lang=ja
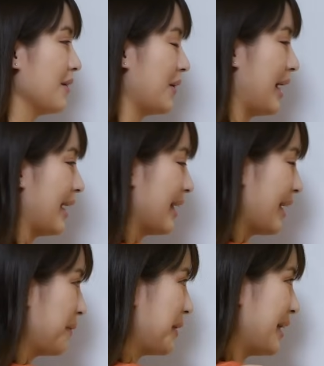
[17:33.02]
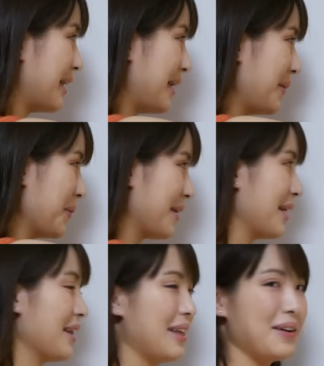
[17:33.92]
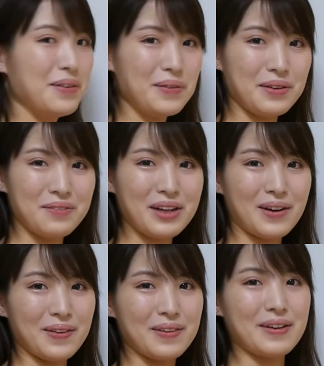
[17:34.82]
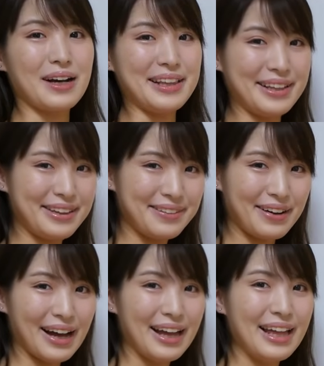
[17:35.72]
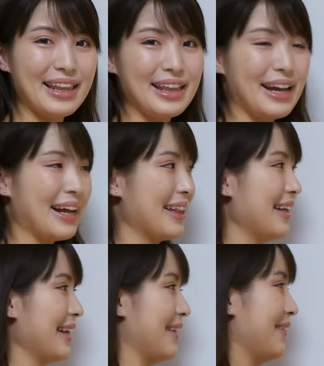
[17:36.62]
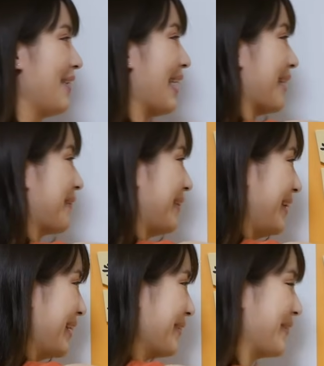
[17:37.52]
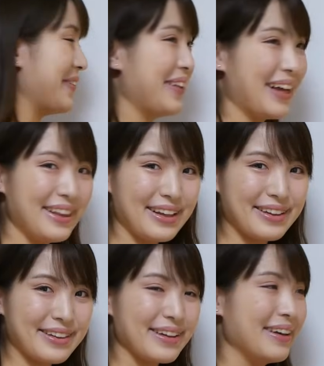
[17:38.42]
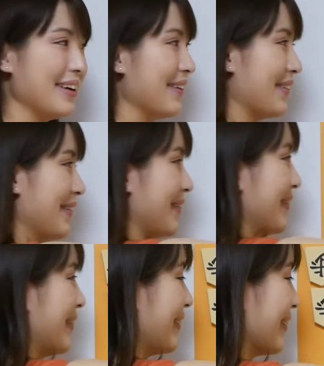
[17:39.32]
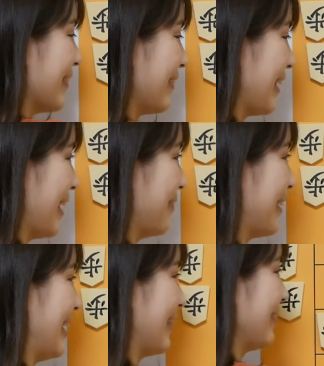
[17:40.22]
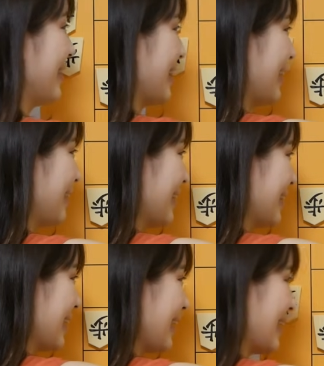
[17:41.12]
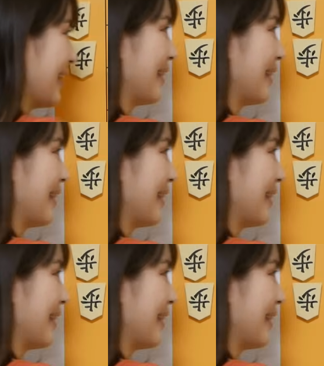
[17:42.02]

これ桂馬で銀を狙っているように見えるんですが、実は狙ってたのはこちらの歩なんです。この歩を桂馬で取っちゃってください。